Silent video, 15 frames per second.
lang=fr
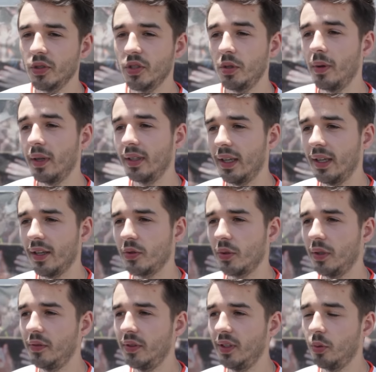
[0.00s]
continuer ma carrière sur
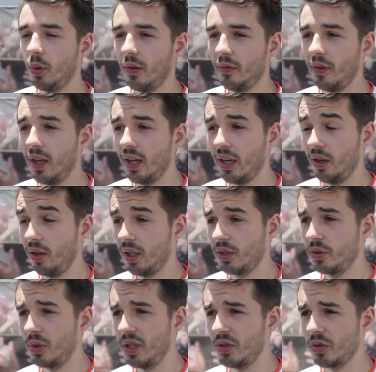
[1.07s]
Infinite Warfare À l'heure
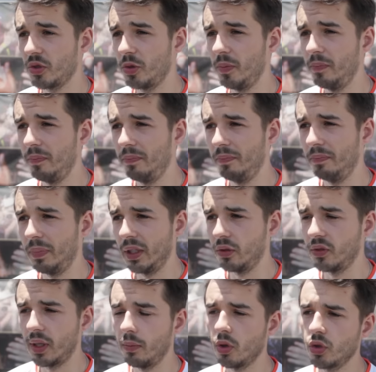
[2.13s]
actuelle j'en suis pas
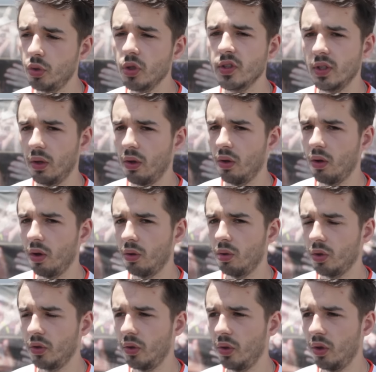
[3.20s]
totalement sûr, c'est en, en,
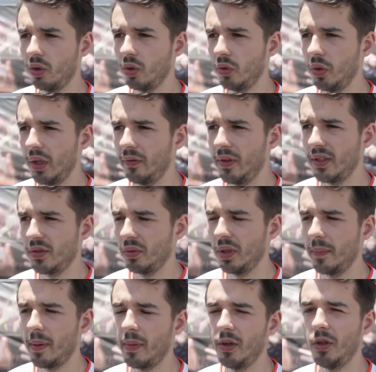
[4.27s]
cours de réflexion, il
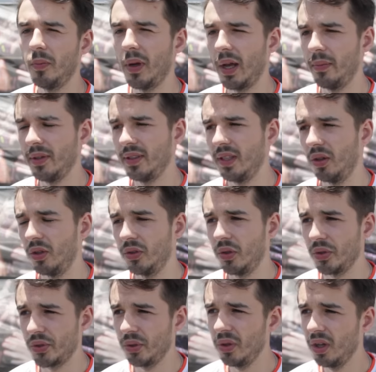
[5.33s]
y a pas mal de paramètres qui rentrent
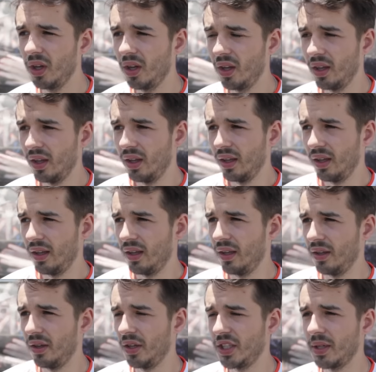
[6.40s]
en jeu.
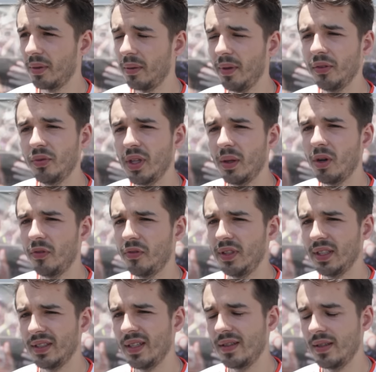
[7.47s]
Euh, j'aimerais bien tout d'abord
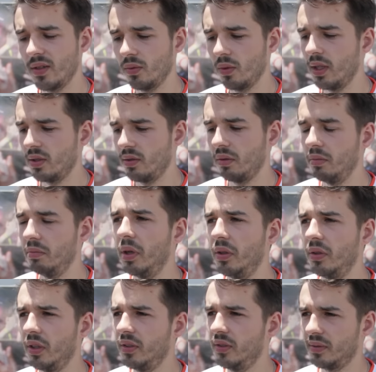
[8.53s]
finir cette saison là sur une
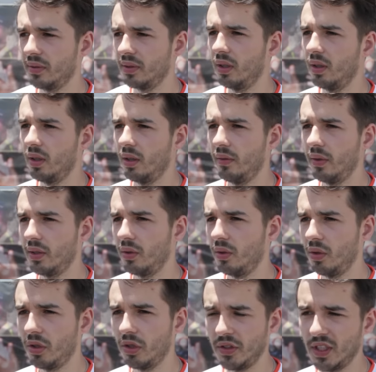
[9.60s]
bonne note euh, avec euh,
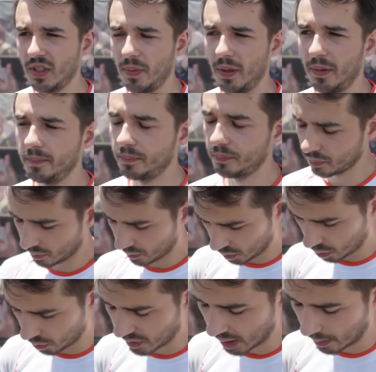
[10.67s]
le code XP, je trouve ça